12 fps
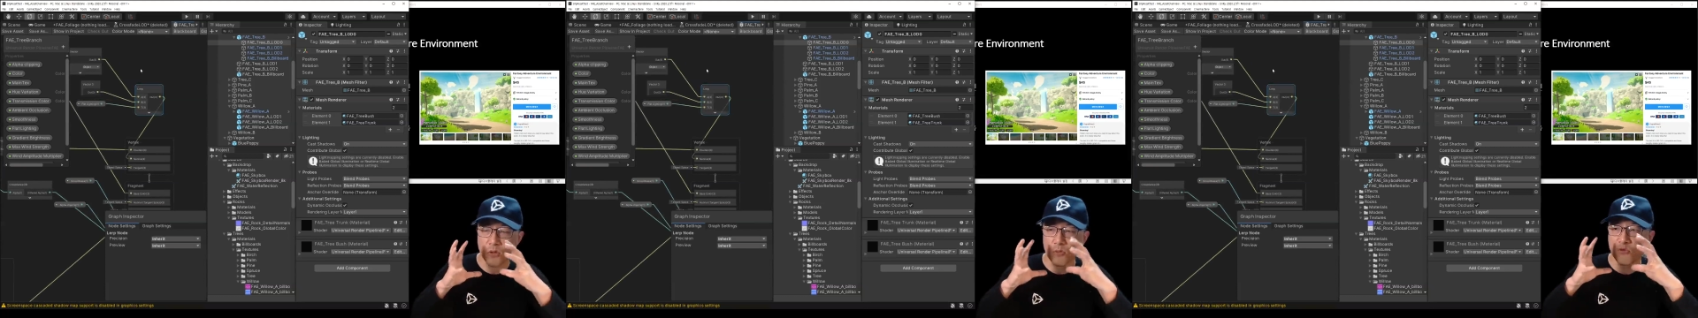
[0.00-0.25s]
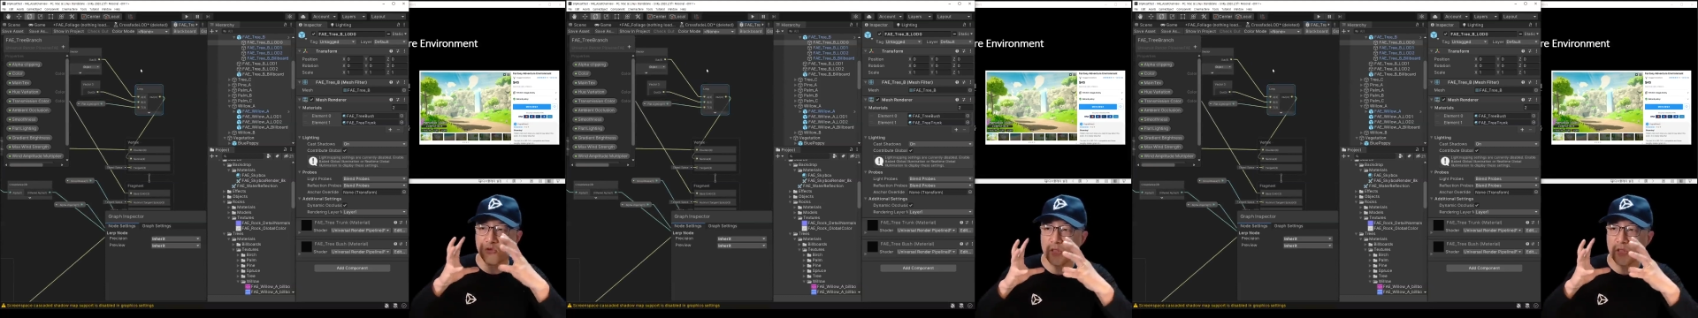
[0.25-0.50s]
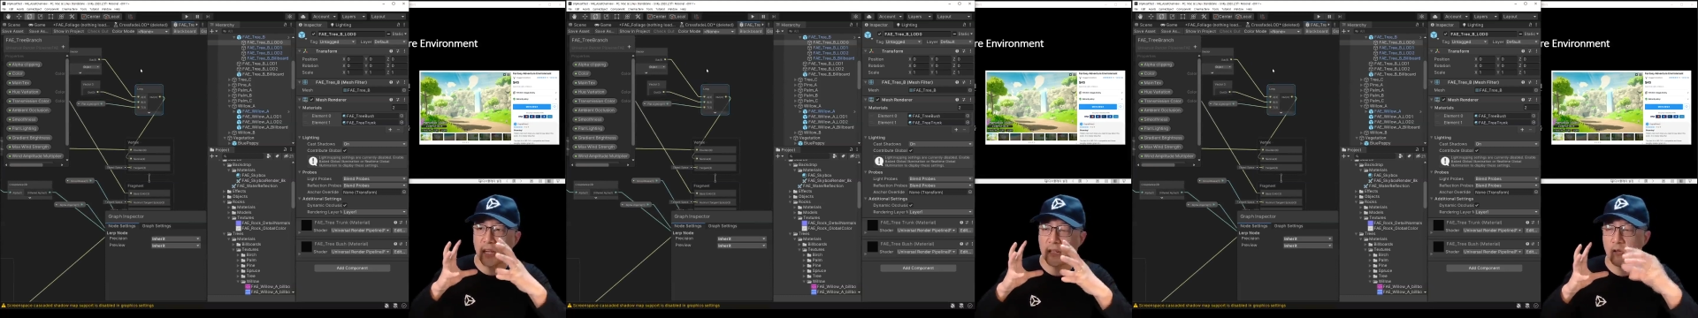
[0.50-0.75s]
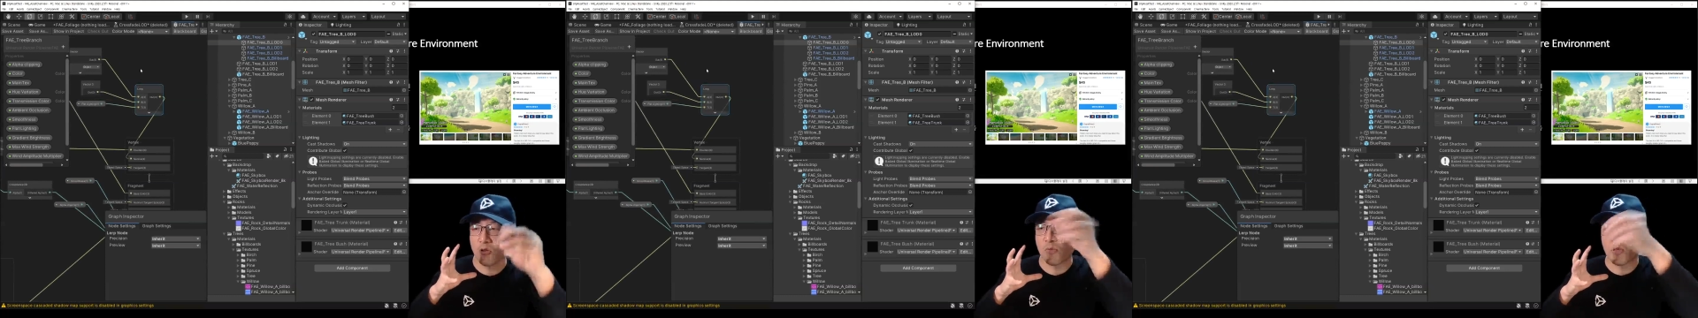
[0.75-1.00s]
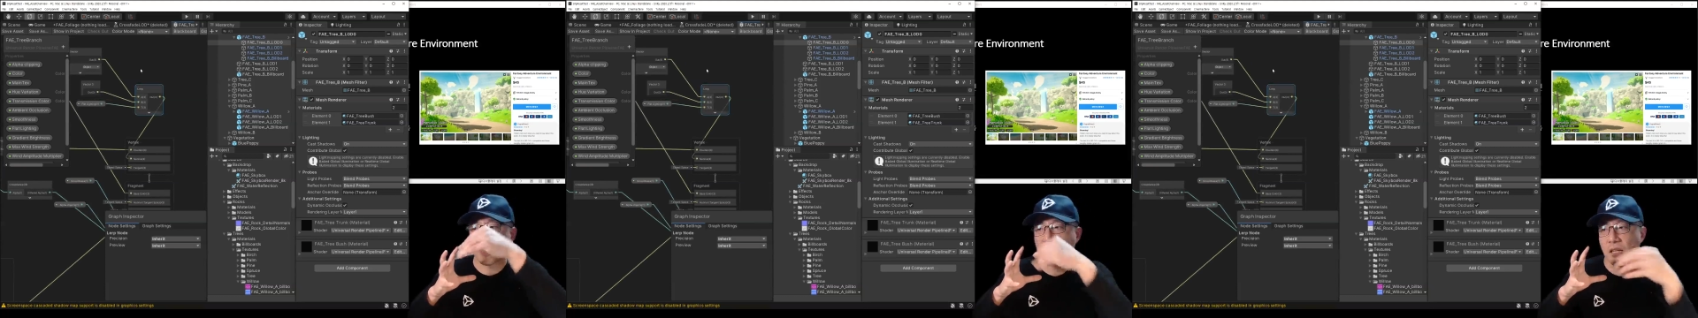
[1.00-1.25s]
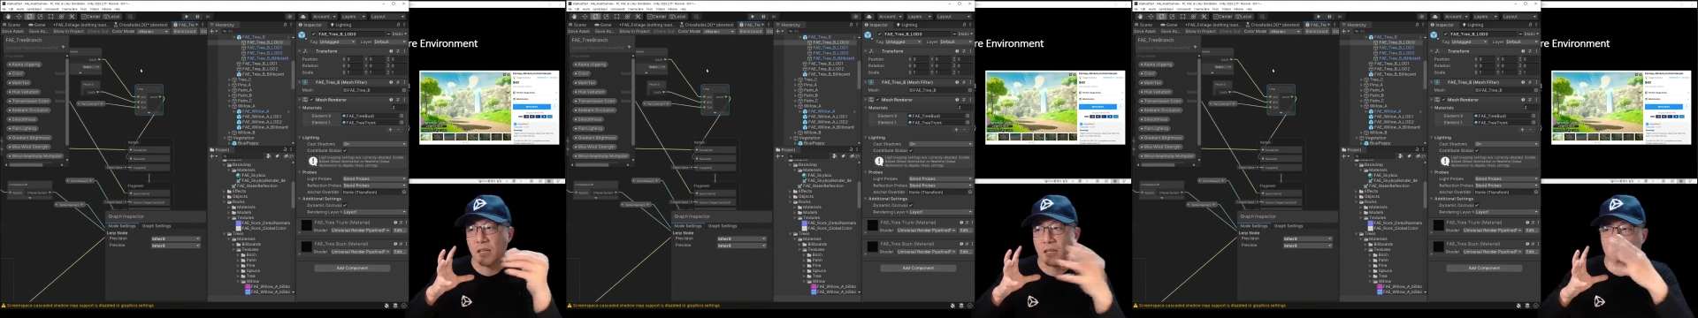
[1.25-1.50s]
좀 두께가 있는
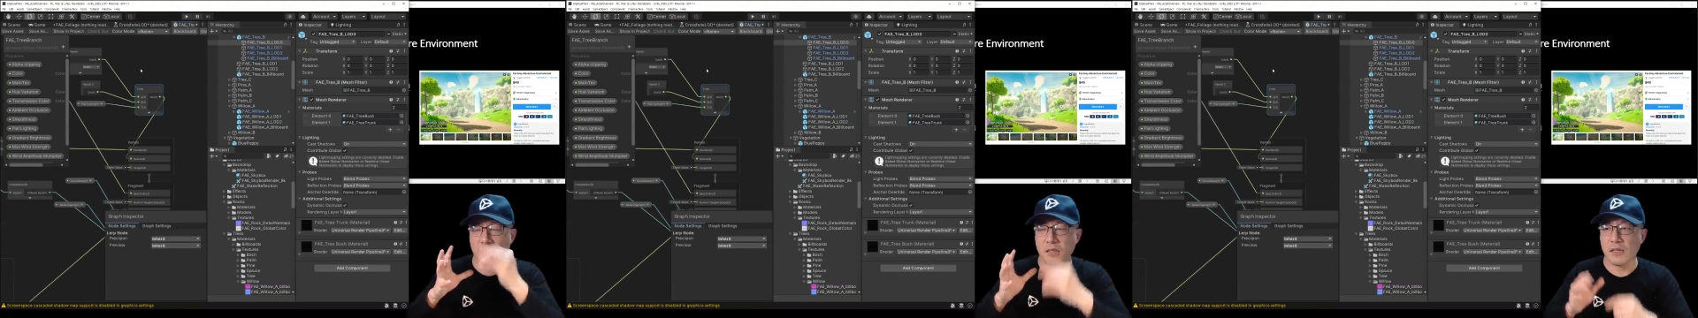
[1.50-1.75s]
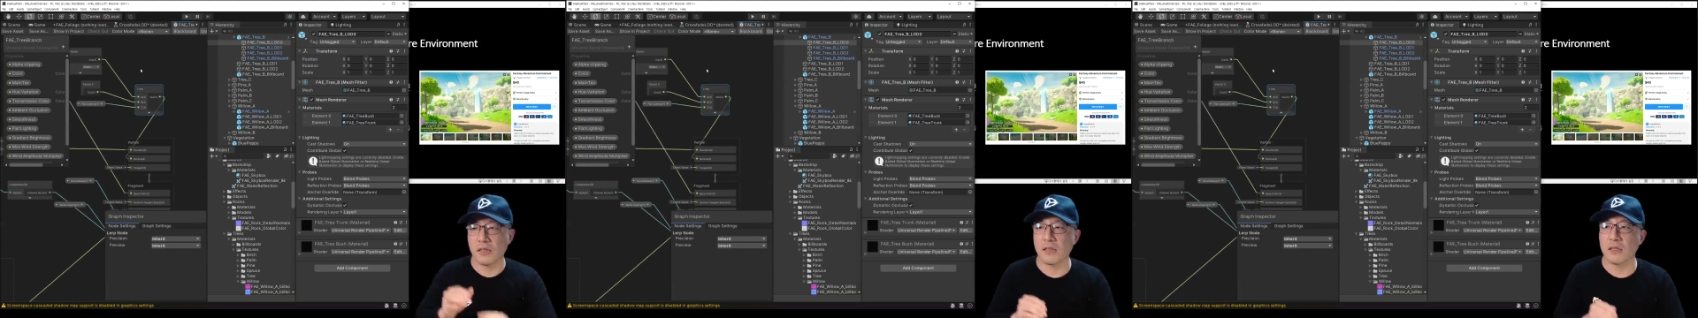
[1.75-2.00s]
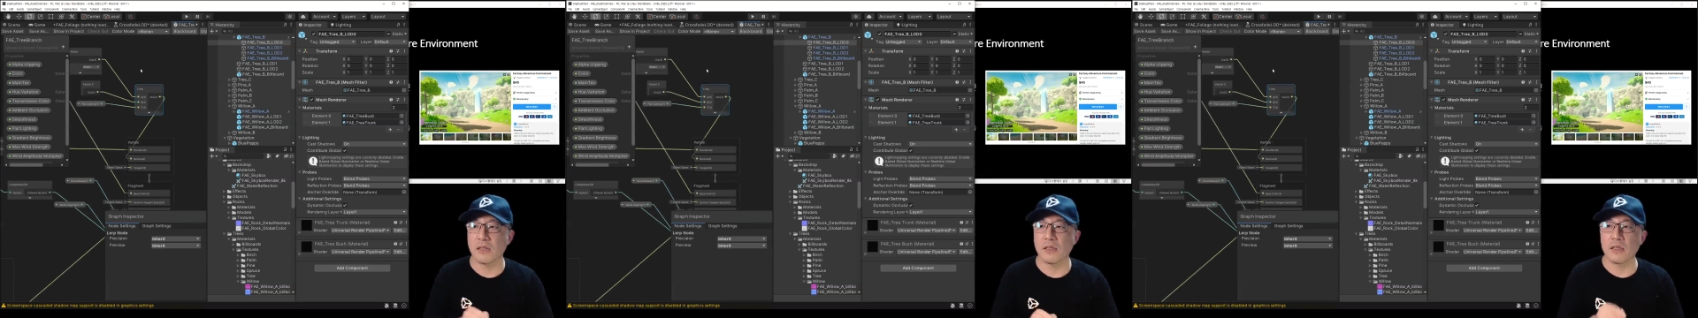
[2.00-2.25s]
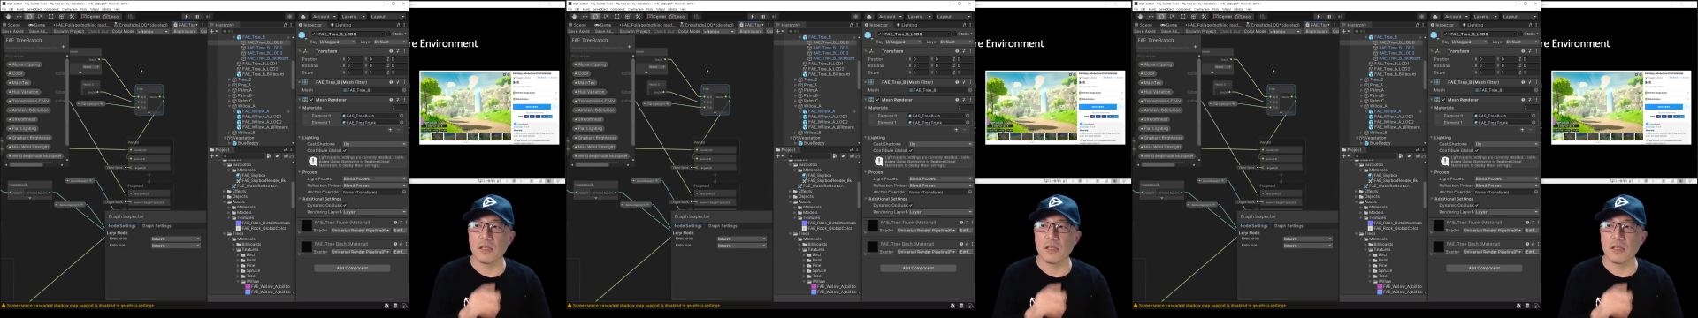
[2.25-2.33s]
놈들이잖아. 네.